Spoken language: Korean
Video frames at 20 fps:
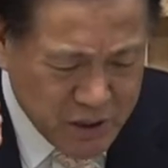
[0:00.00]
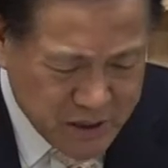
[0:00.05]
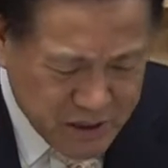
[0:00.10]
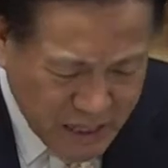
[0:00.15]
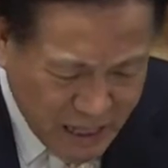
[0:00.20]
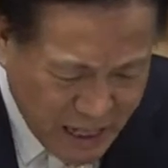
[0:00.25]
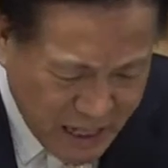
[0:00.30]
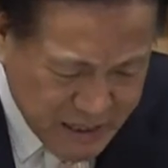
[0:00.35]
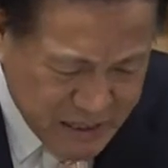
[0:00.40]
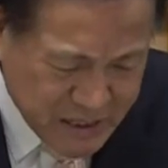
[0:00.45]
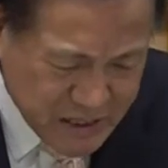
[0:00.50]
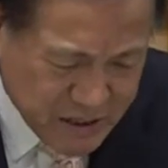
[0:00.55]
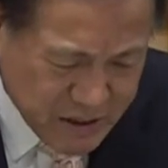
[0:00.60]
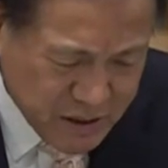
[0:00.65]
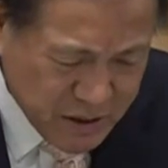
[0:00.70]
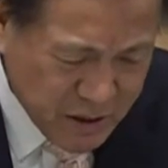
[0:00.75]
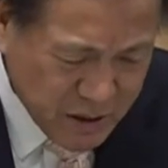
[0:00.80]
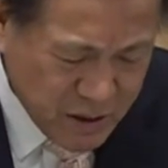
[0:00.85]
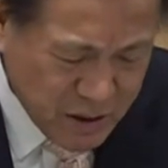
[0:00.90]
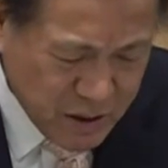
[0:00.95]

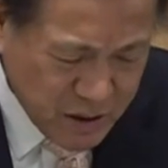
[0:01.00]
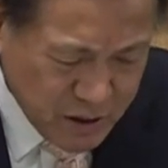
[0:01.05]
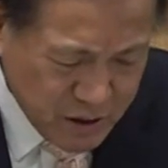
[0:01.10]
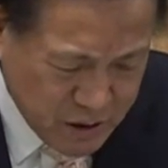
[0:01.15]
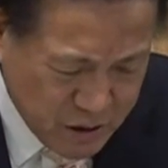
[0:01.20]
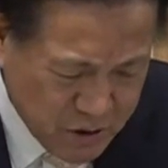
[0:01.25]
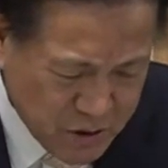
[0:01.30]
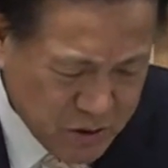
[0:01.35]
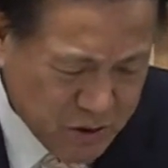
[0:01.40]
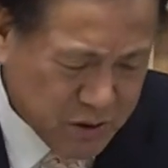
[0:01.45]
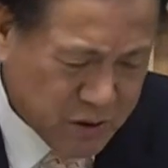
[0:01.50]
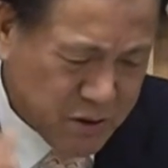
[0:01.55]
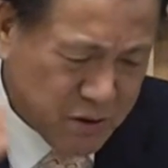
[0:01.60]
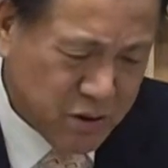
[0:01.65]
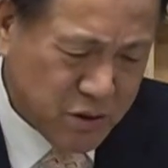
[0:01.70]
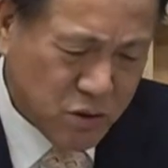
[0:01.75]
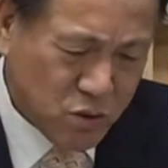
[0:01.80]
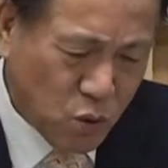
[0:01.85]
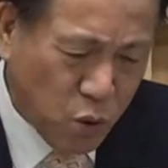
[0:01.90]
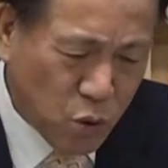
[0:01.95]
사실은 그런
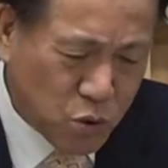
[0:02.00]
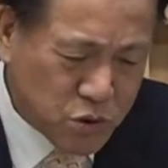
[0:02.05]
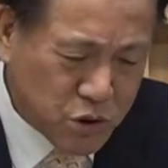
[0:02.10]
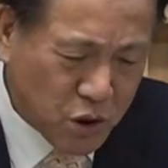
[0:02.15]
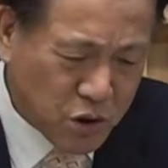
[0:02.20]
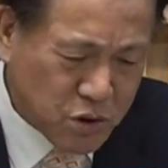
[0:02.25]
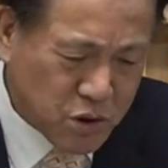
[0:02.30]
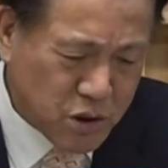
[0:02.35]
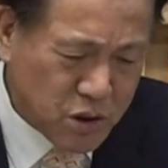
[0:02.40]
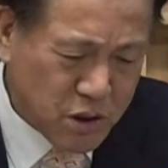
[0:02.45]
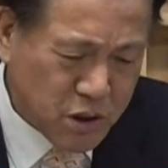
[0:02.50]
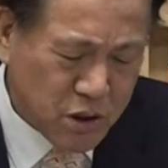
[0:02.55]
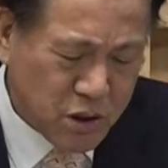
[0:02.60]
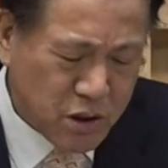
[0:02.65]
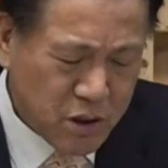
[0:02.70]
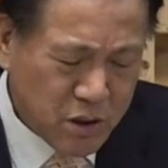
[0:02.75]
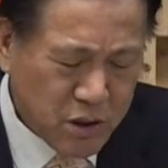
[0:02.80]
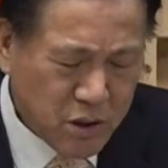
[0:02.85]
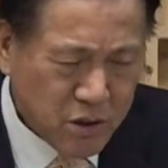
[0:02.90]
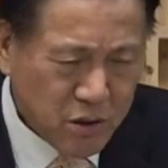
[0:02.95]
그
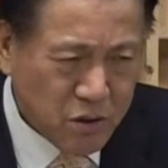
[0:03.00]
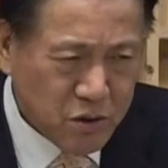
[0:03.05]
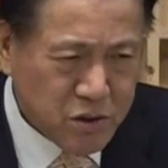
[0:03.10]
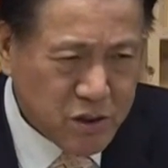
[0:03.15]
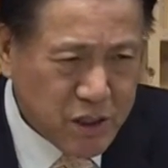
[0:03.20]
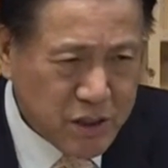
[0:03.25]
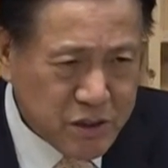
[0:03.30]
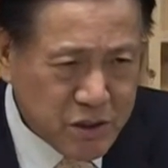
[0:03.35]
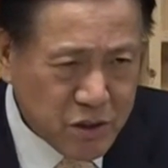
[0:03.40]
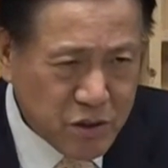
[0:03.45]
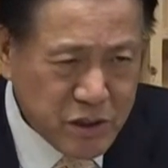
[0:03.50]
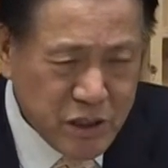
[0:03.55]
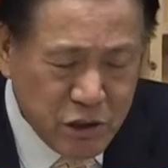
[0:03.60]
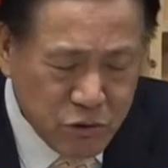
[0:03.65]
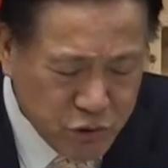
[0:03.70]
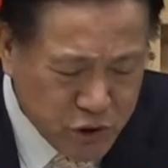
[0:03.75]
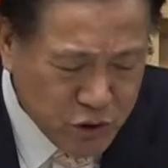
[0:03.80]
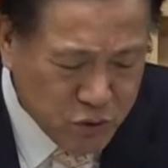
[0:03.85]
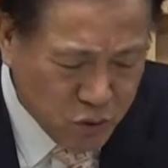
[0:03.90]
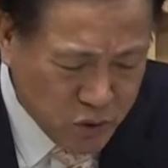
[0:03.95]
공덕을 거기에서
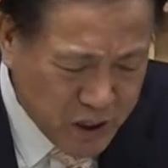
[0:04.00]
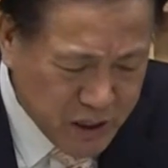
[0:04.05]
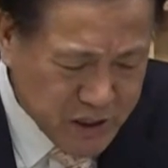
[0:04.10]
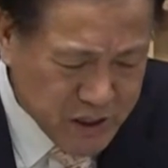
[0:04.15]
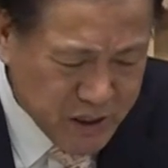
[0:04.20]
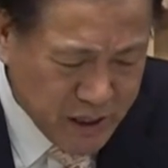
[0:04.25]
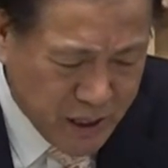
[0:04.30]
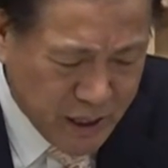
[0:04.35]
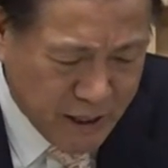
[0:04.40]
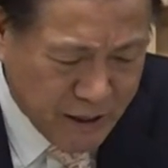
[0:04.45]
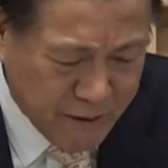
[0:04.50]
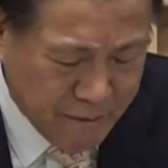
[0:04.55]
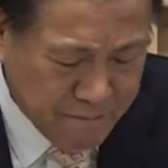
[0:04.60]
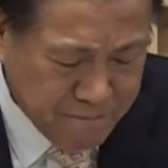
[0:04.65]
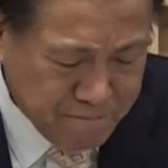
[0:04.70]
이루시고 계시다.